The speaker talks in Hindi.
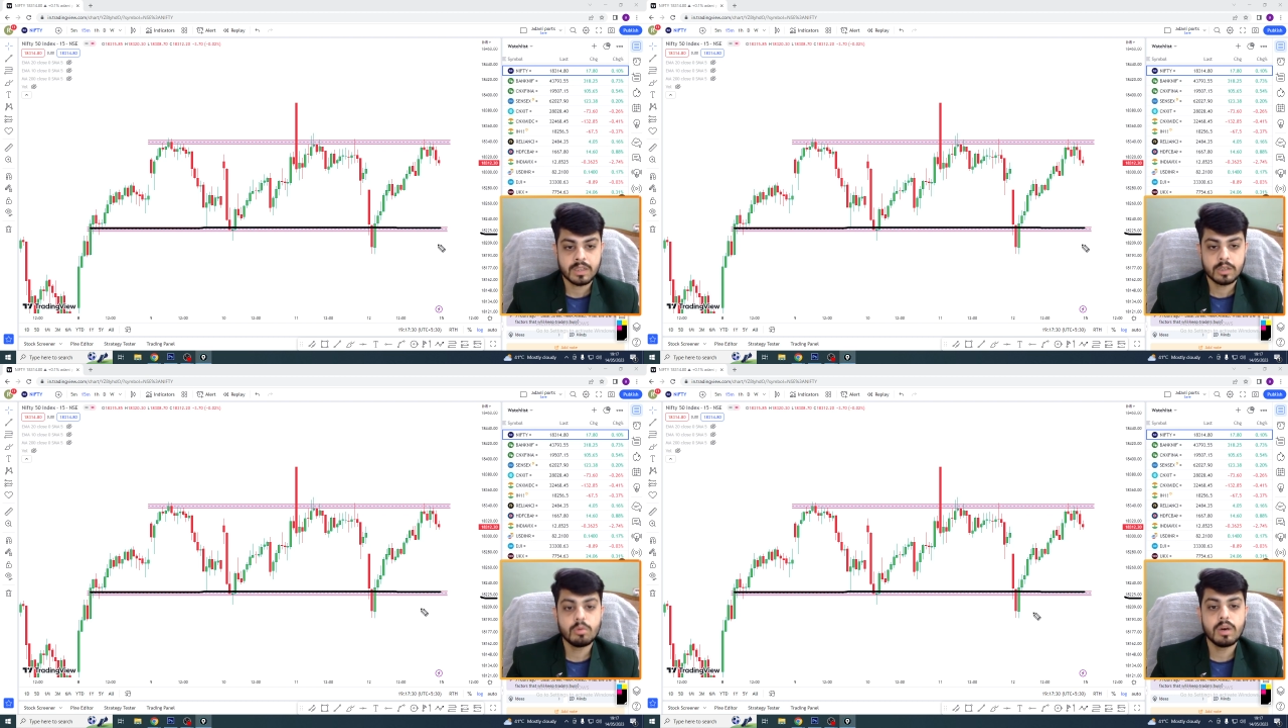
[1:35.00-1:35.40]

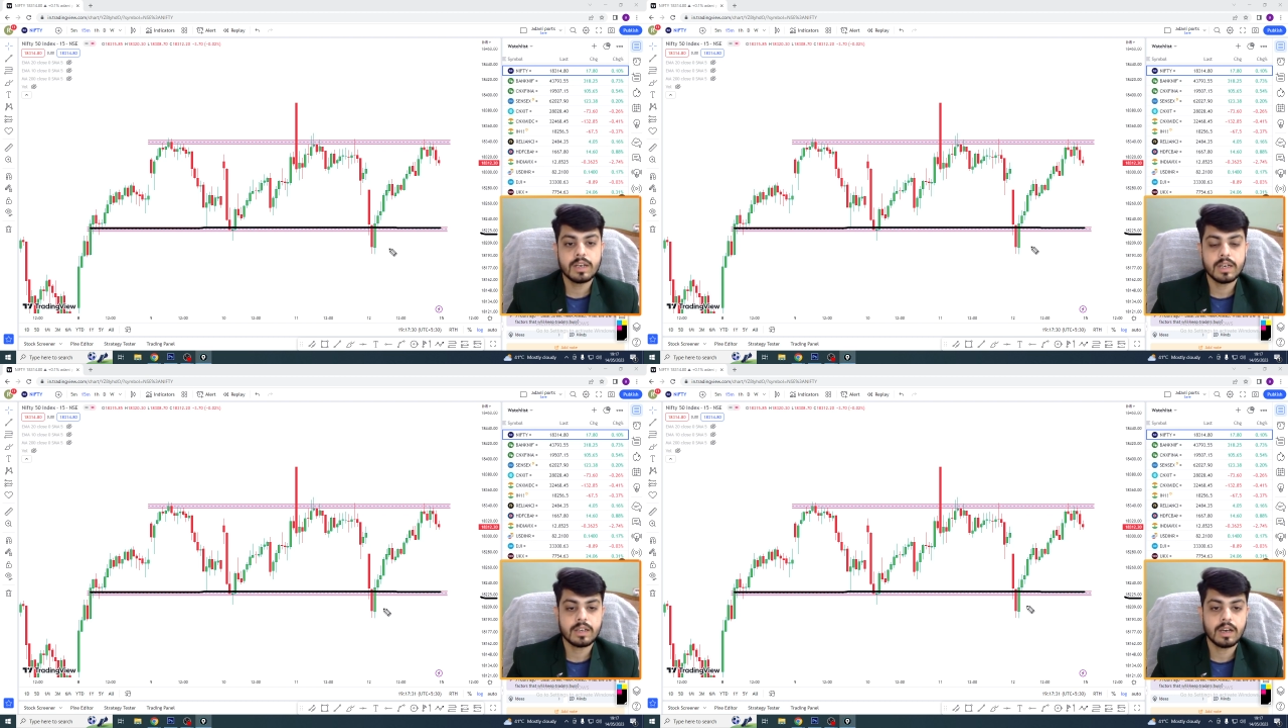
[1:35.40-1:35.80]
टू
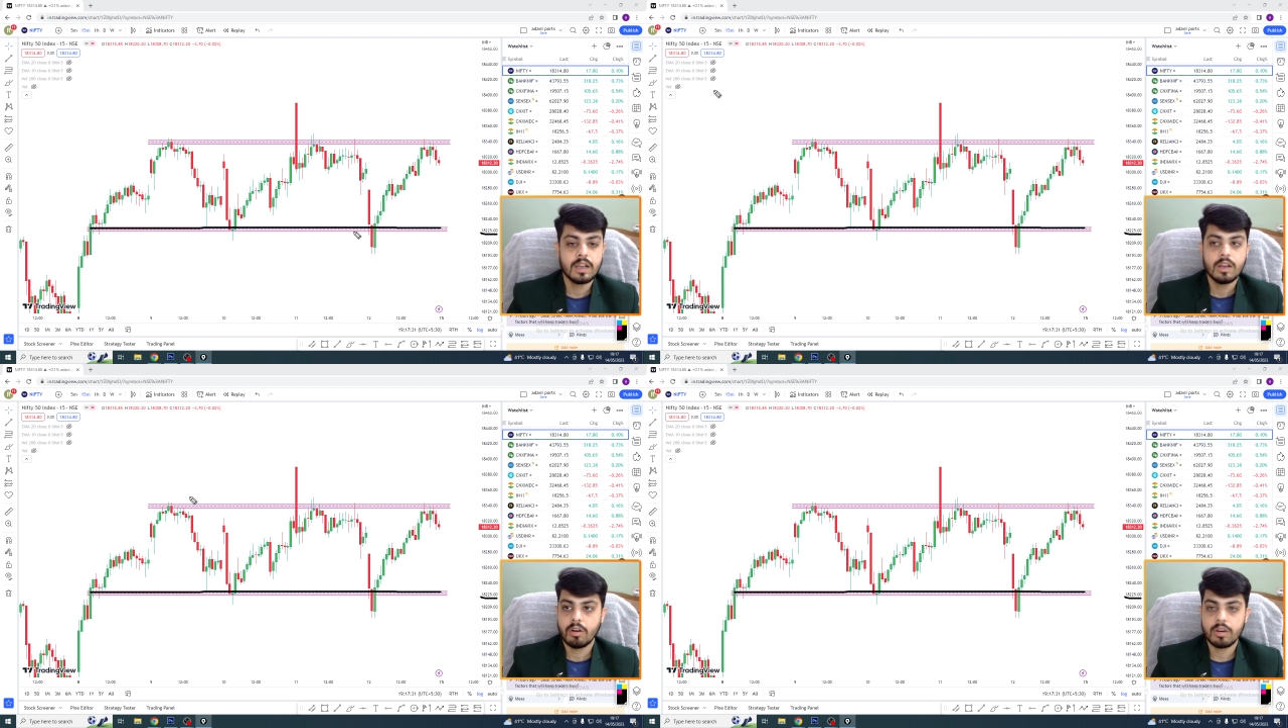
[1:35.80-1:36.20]
हंड्रेड का
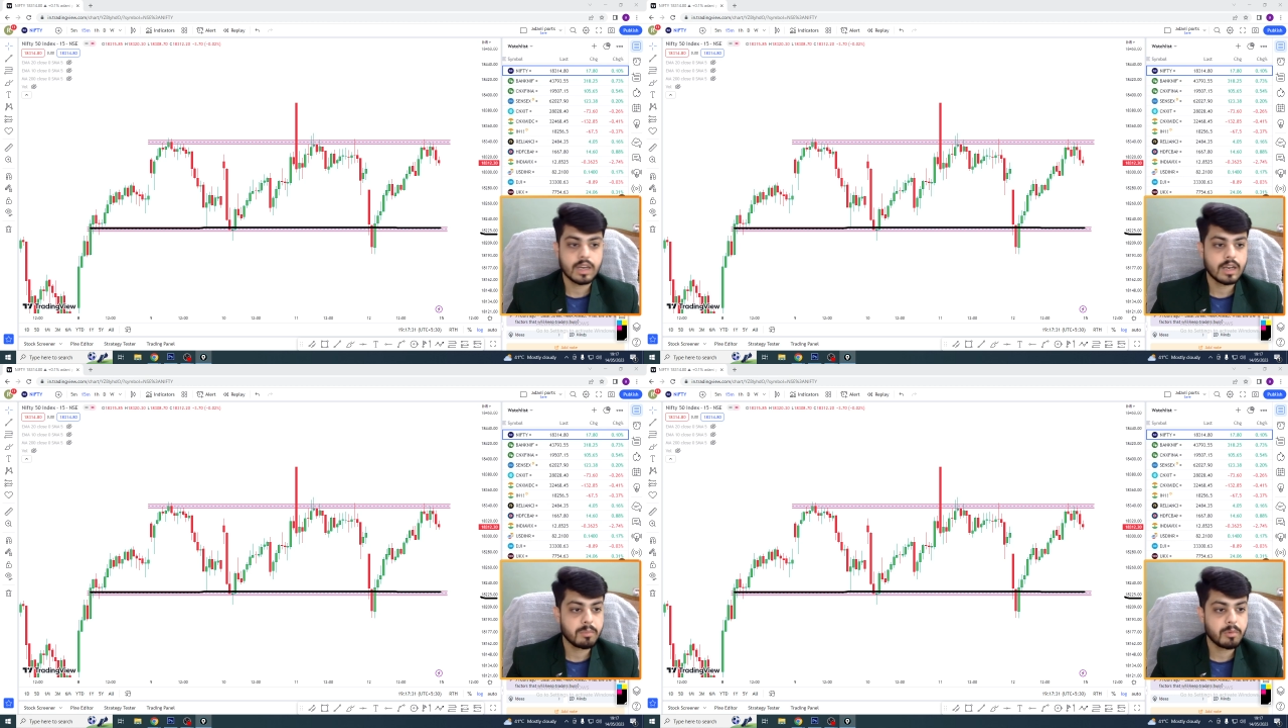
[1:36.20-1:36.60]
और
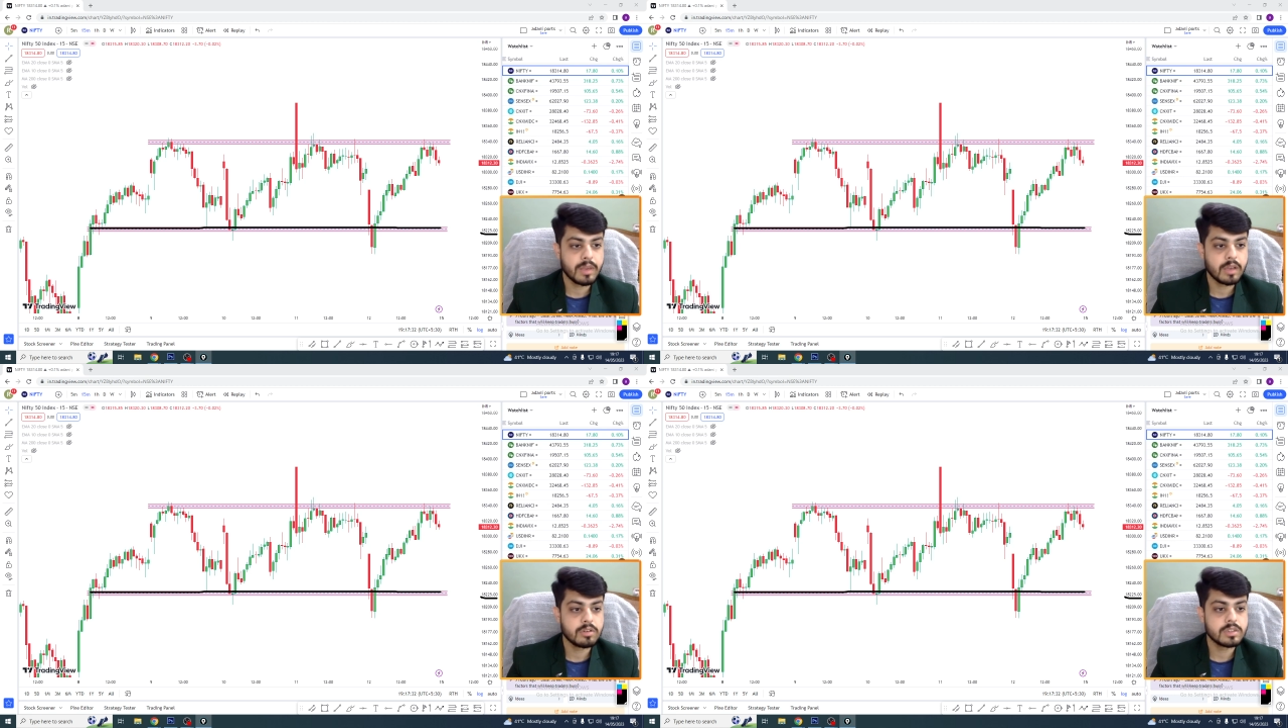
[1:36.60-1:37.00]
अगर आपको
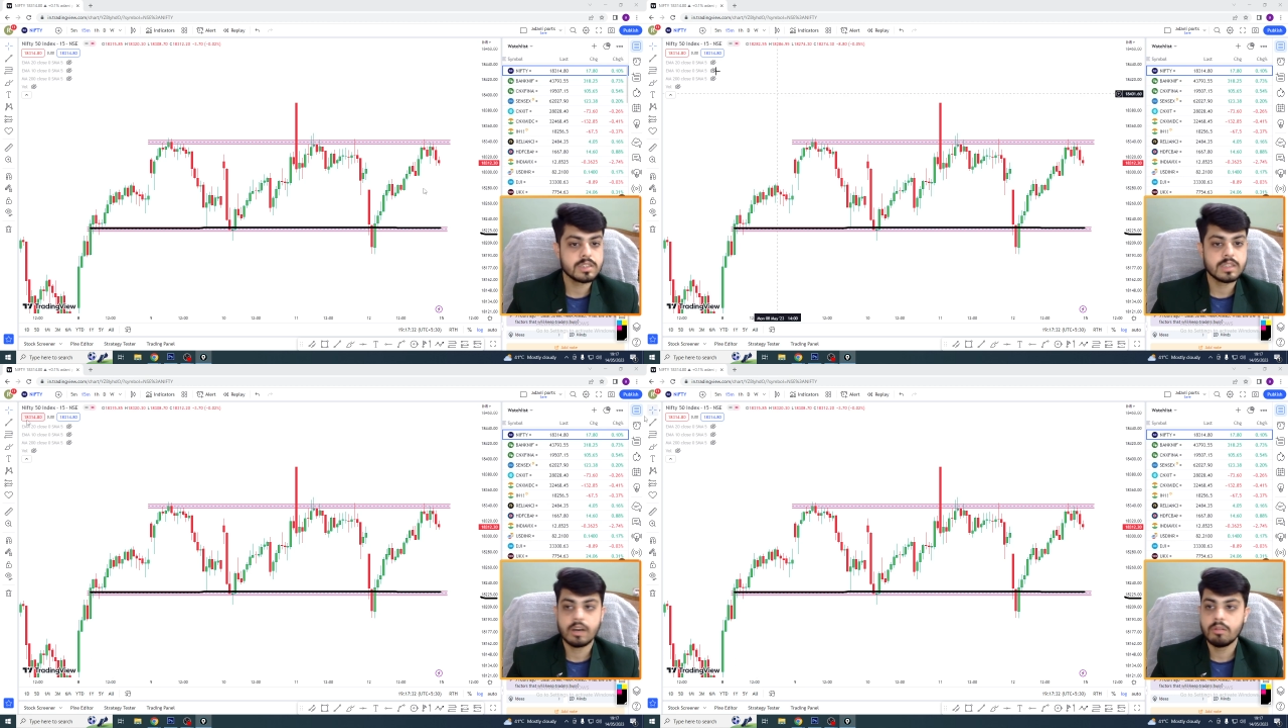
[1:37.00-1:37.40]
मैं एक और
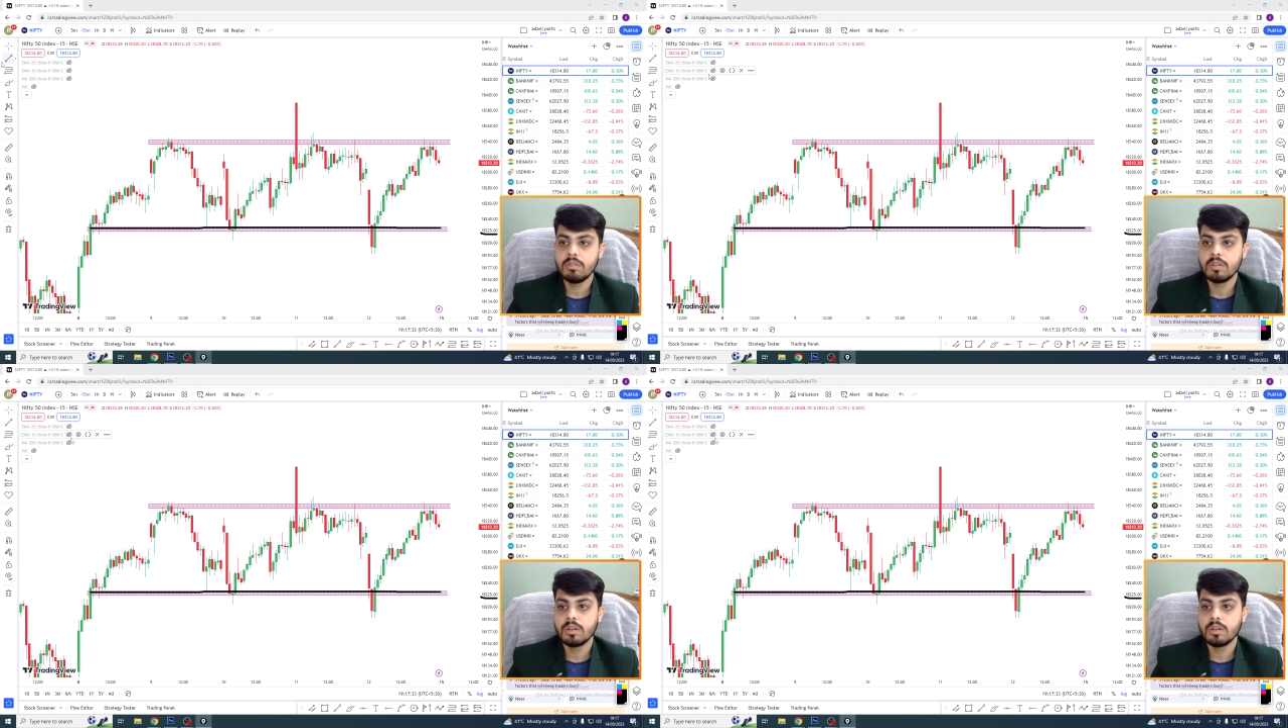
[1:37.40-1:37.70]
चीज़ दिखाऊं